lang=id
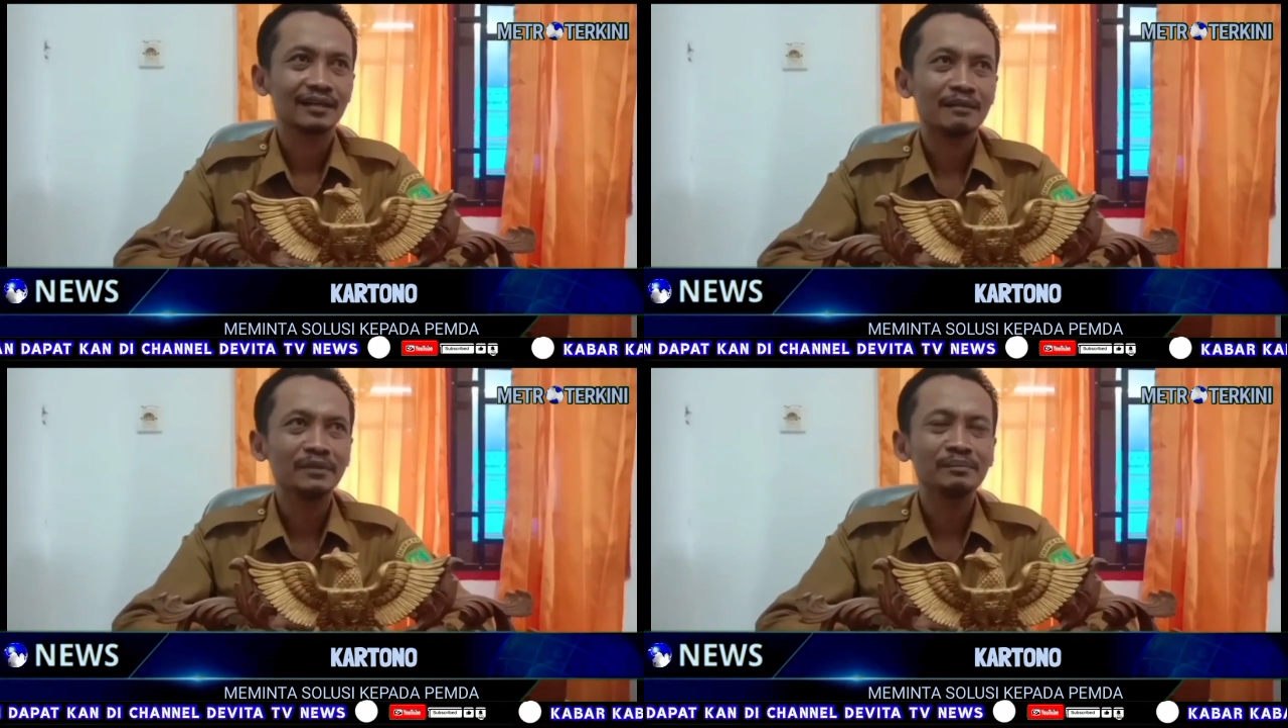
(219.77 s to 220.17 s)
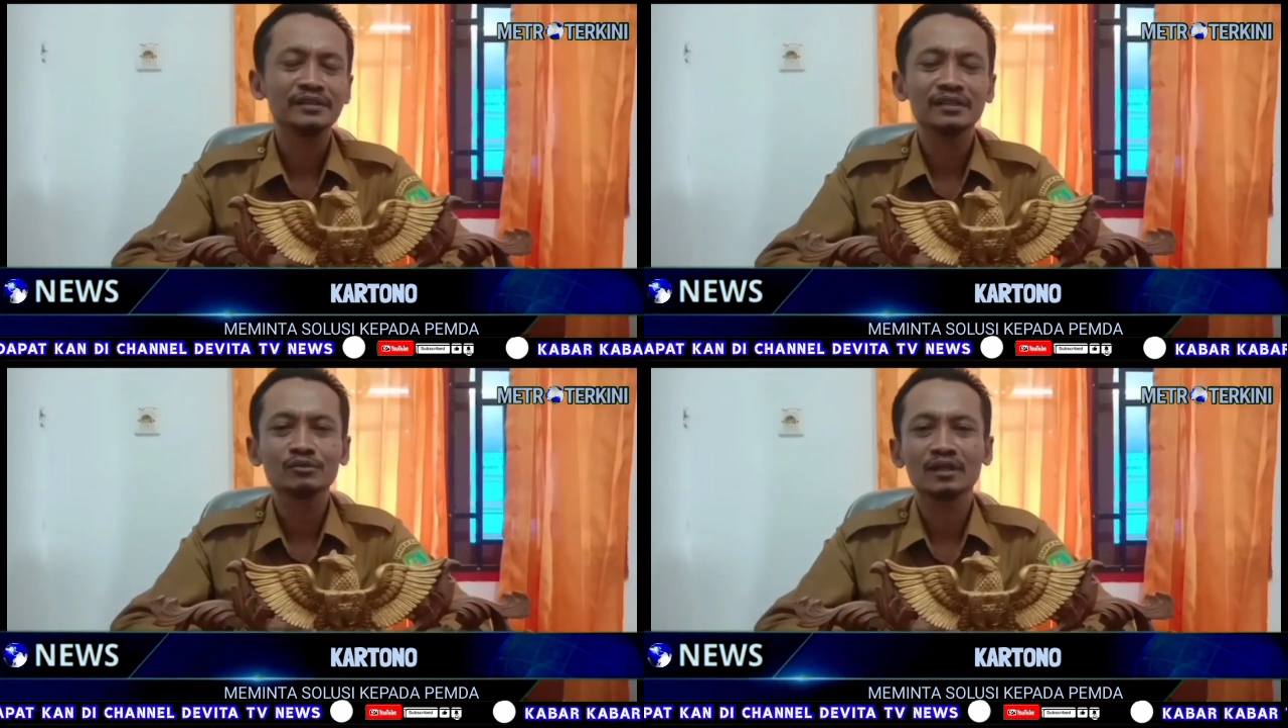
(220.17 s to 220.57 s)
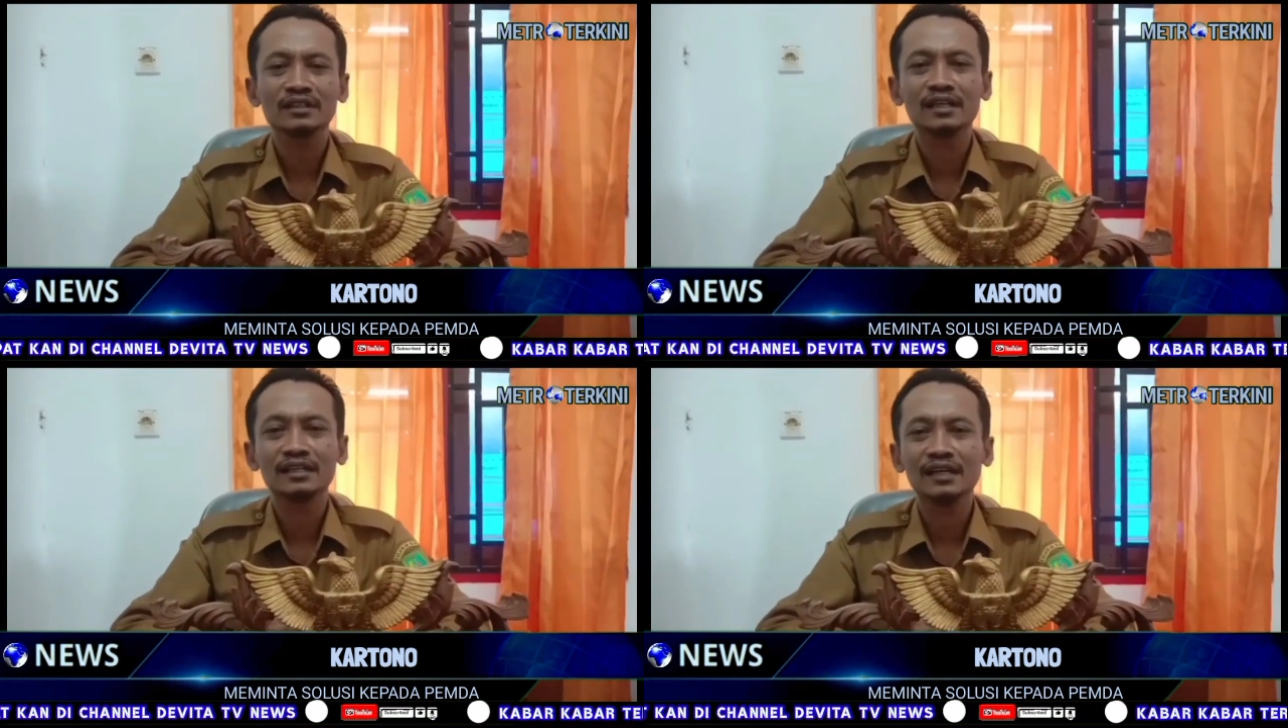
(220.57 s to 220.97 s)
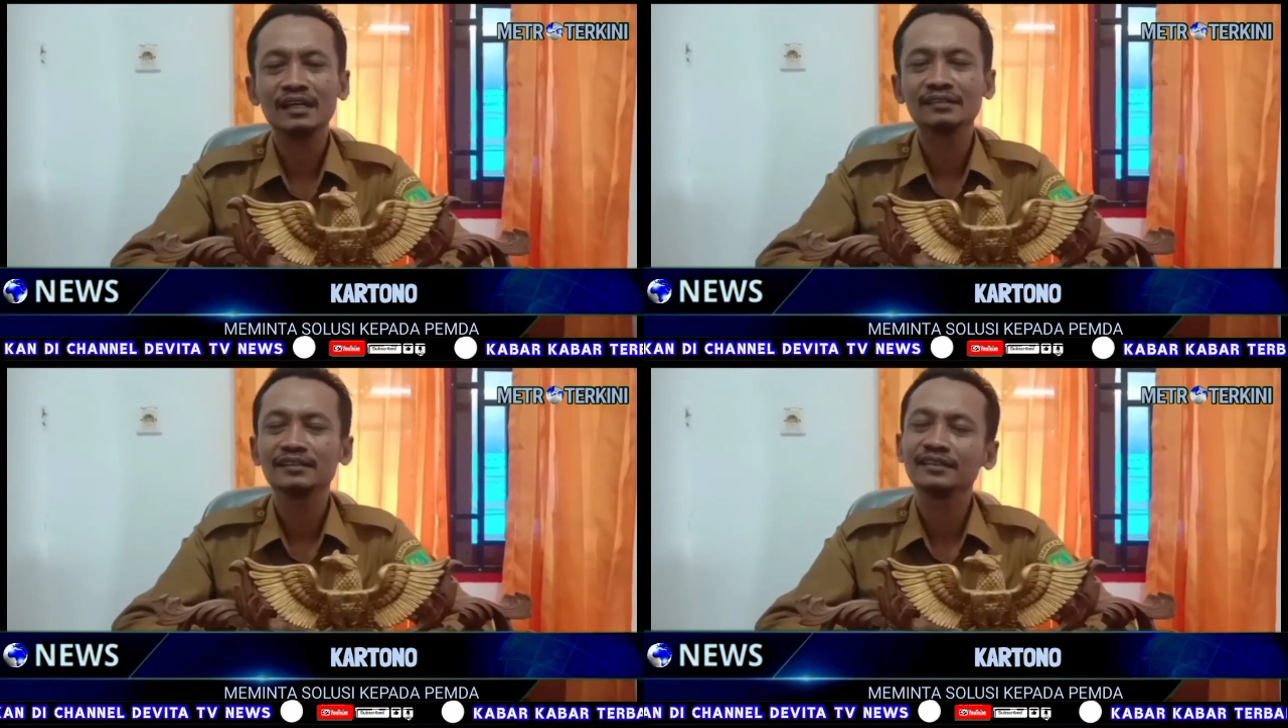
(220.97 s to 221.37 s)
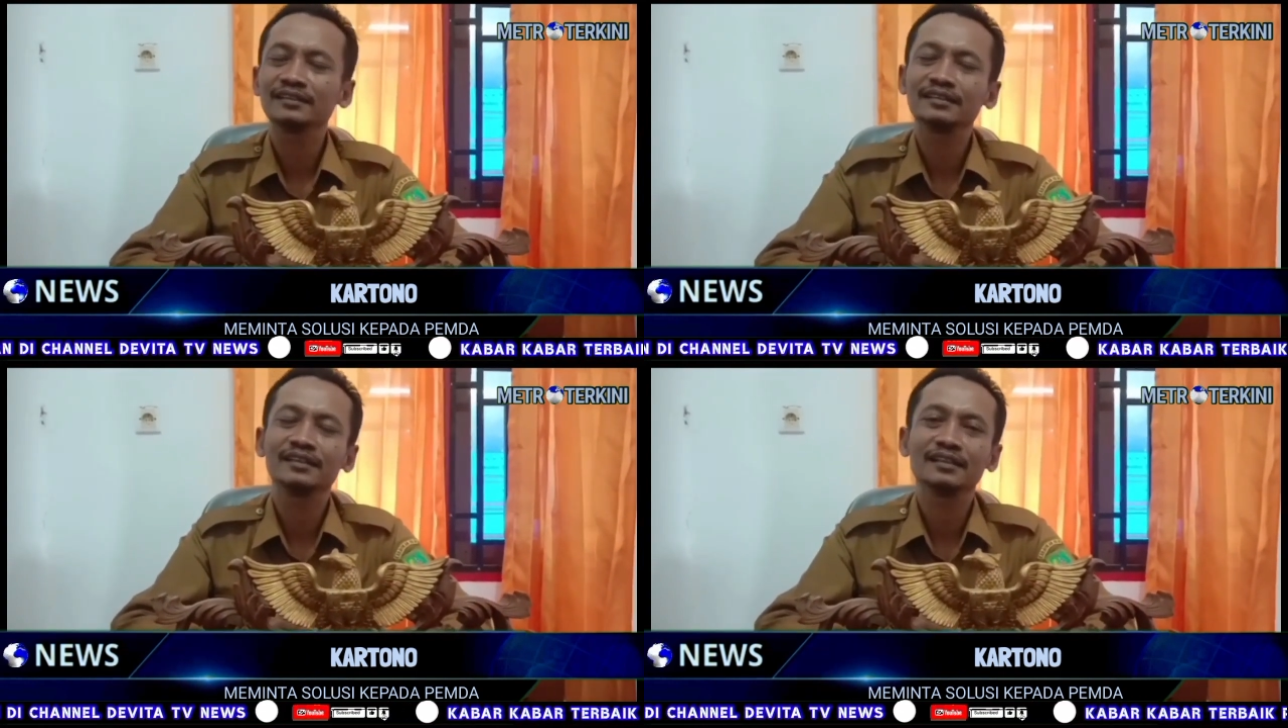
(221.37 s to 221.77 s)
kami bisa swadaya
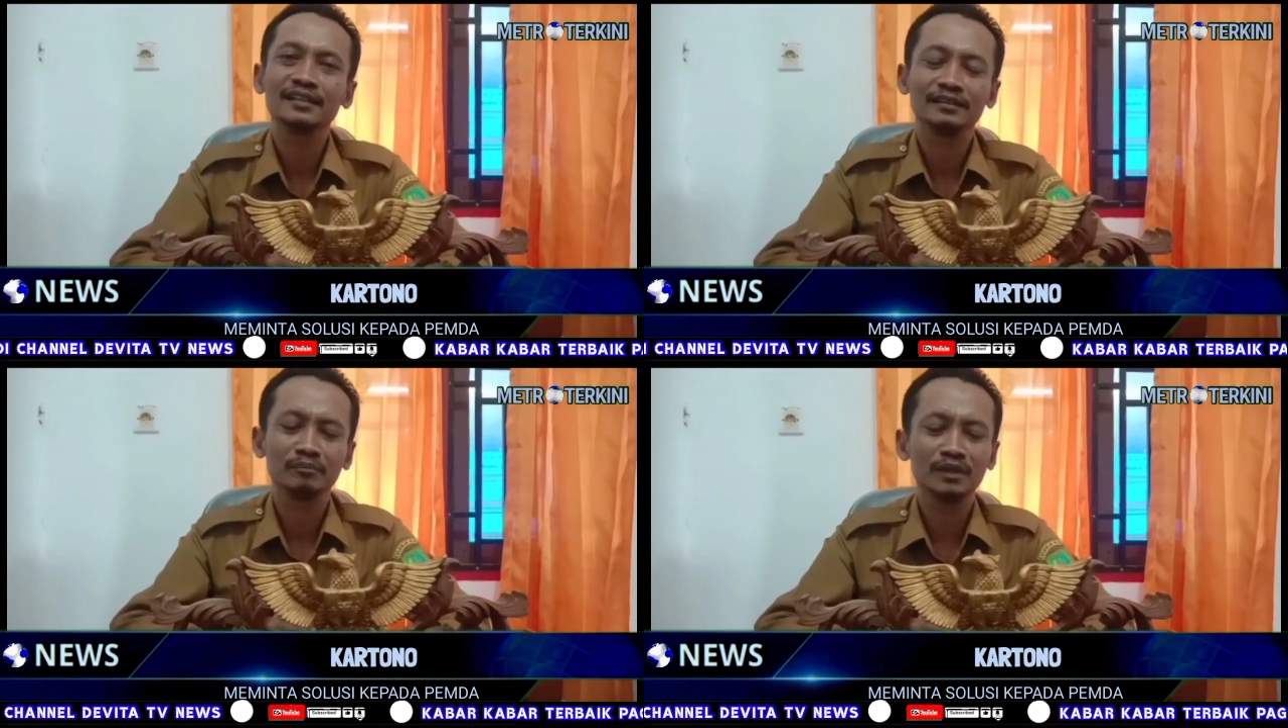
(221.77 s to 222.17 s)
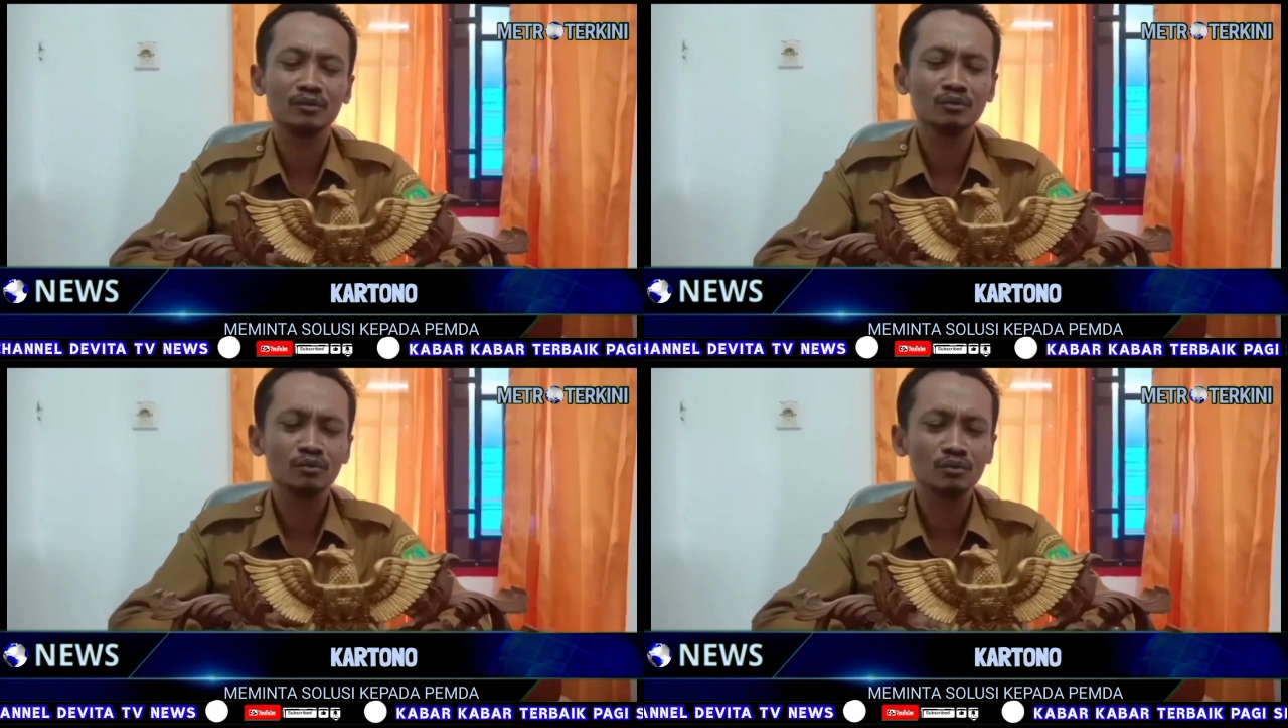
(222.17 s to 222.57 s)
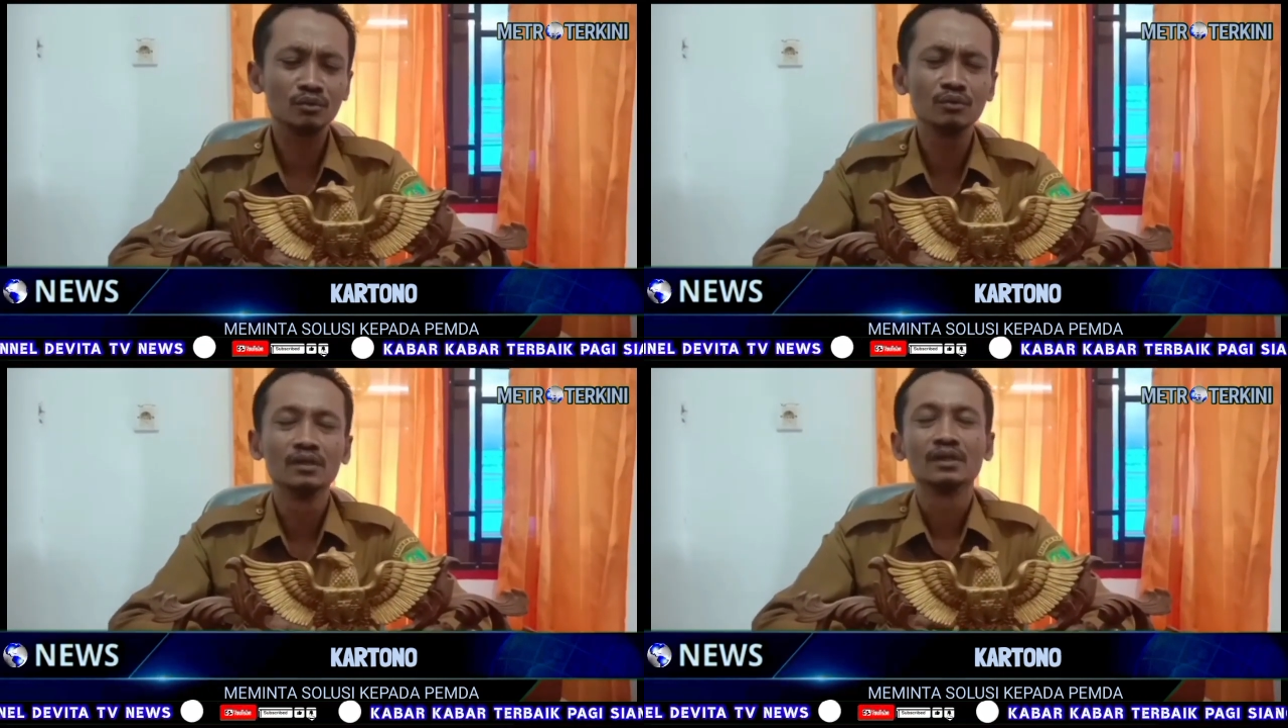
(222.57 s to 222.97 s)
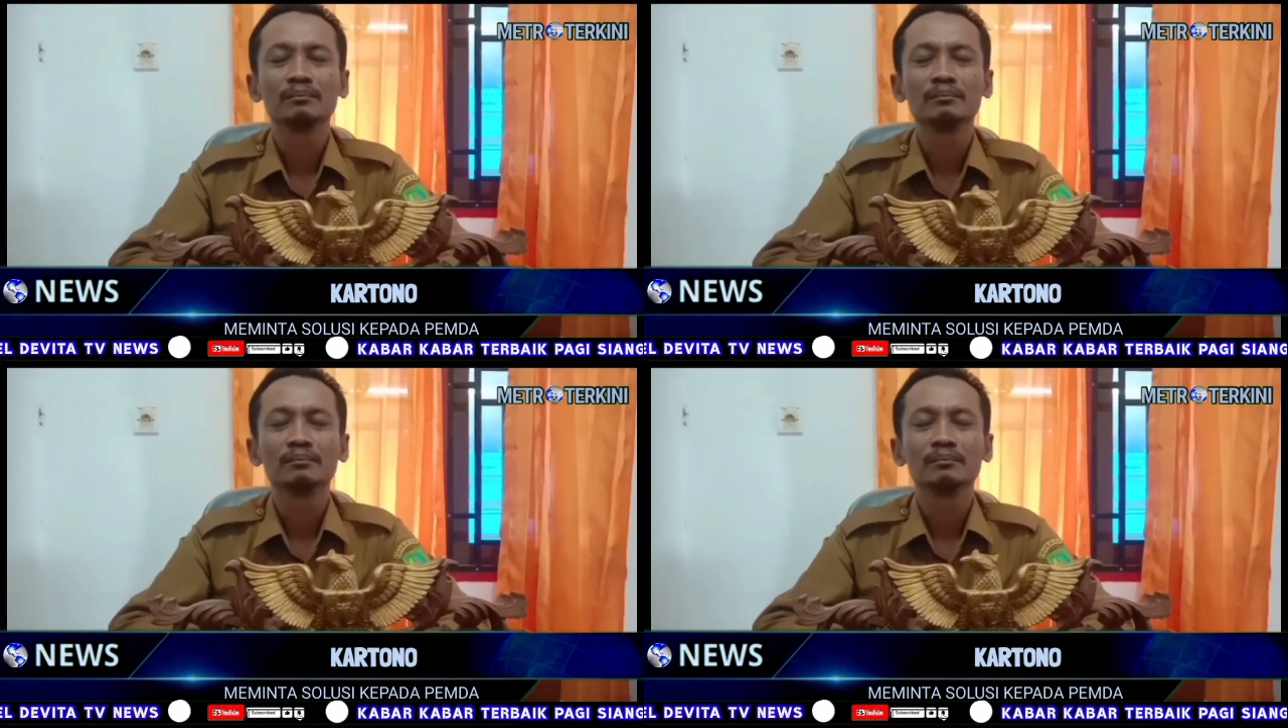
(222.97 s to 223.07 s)
sedikit-sedikit menunggu